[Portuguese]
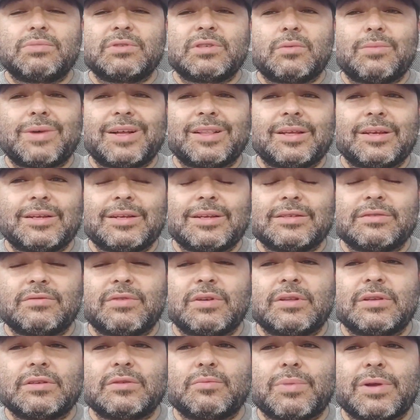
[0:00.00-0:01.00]
são baterias
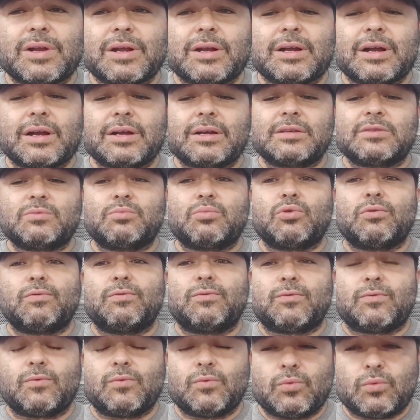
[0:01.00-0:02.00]
feitas para cargas
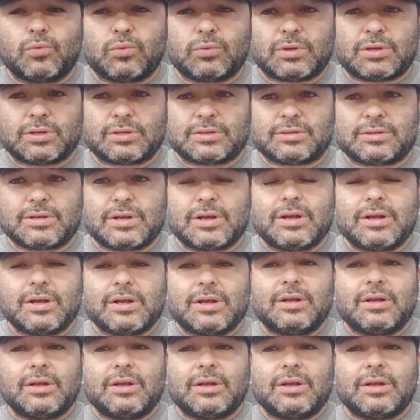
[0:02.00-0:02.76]
profundas.